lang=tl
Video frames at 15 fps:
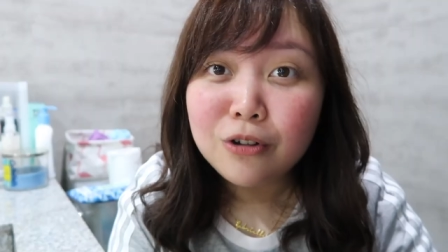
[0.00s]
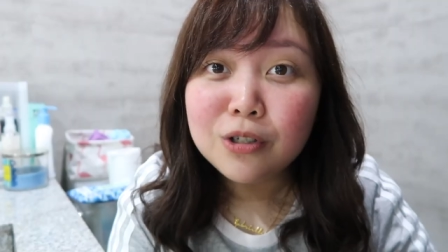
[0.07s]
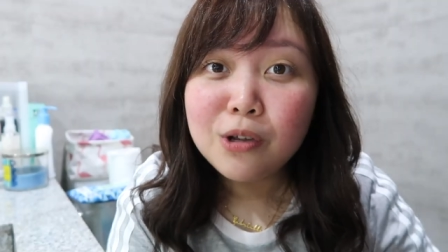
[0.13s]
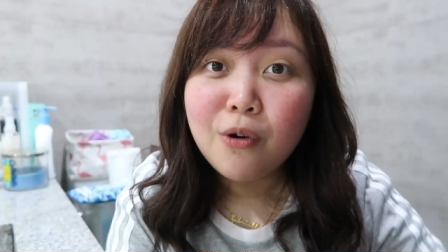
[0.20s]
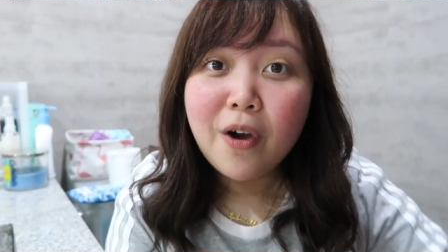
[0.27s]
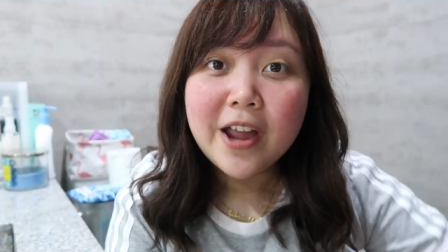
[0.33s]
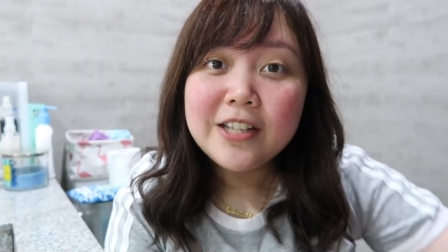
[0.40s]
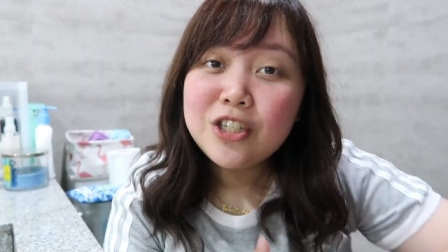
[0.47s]

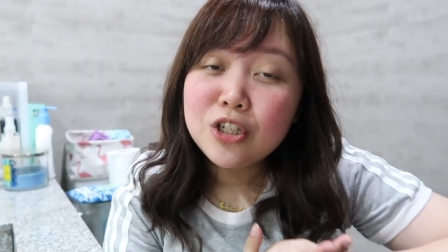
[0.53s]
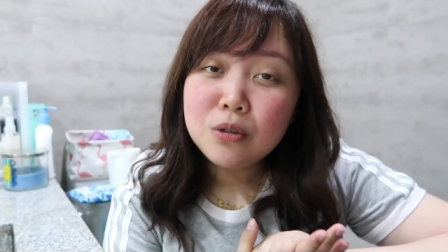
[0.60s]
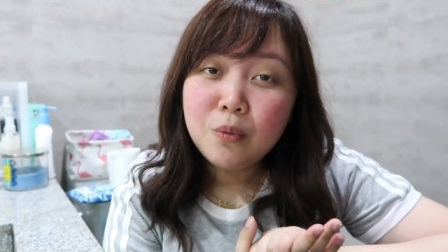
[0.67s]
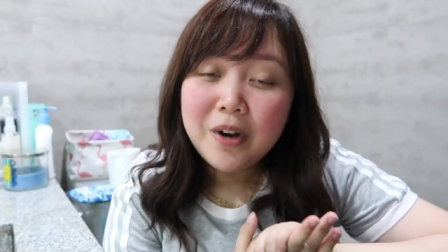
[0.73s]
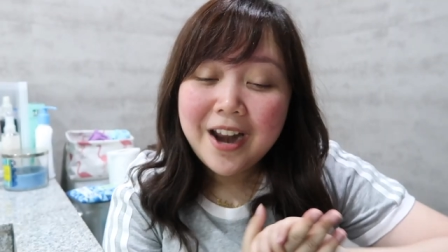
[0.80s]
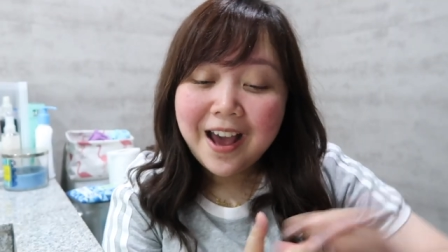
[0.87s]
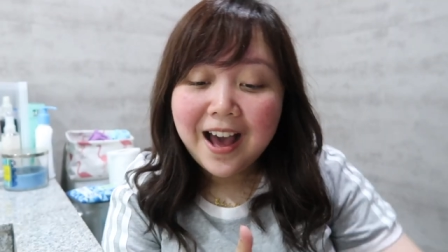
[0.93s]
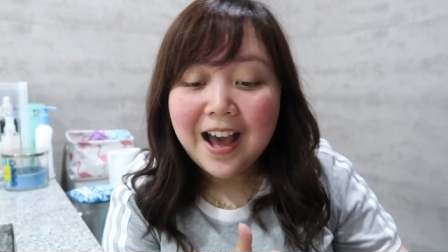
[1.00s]
Also, I just
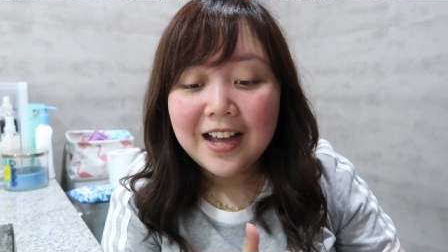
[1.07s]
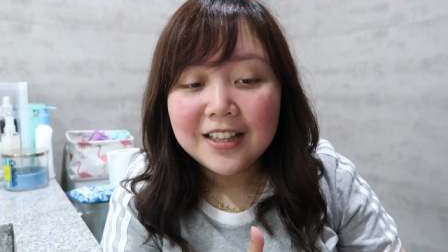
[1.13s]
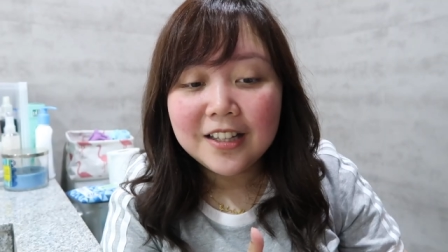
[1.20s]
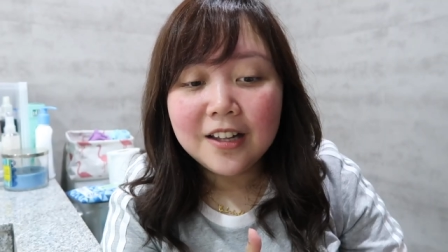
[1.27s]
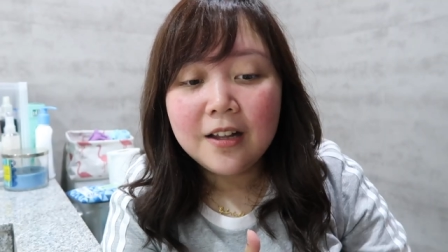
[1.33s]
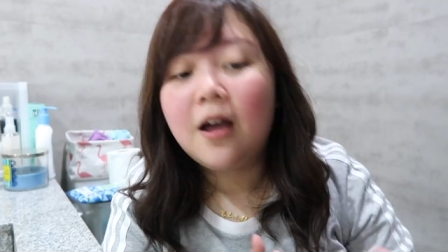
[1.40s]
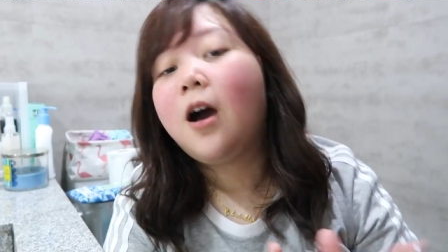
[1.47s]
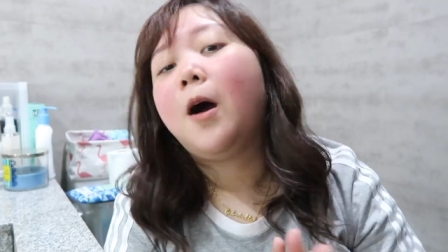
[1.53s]
want to add,
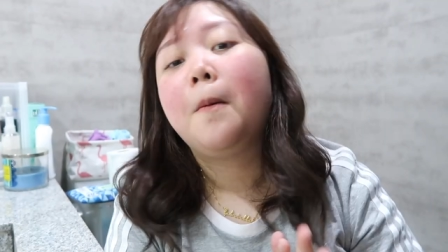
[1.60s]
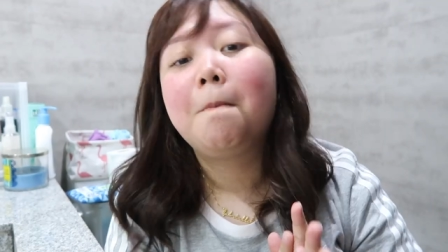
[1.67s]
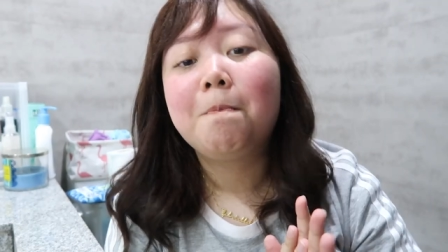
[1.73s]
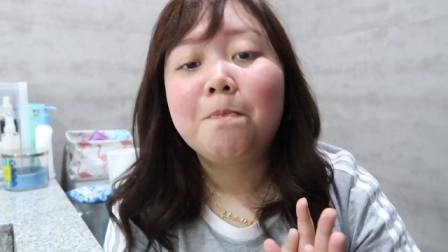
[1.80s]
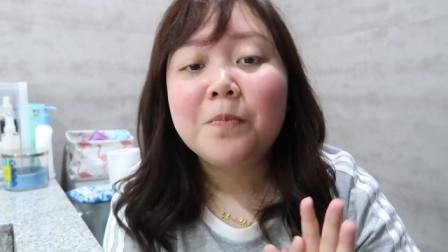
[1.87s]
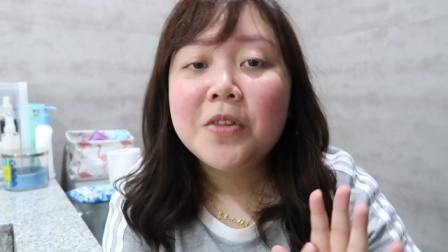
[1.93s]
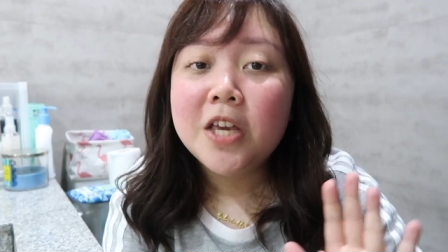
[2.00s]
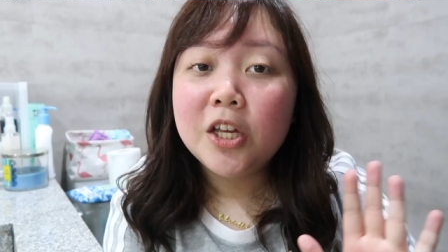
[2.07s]
um,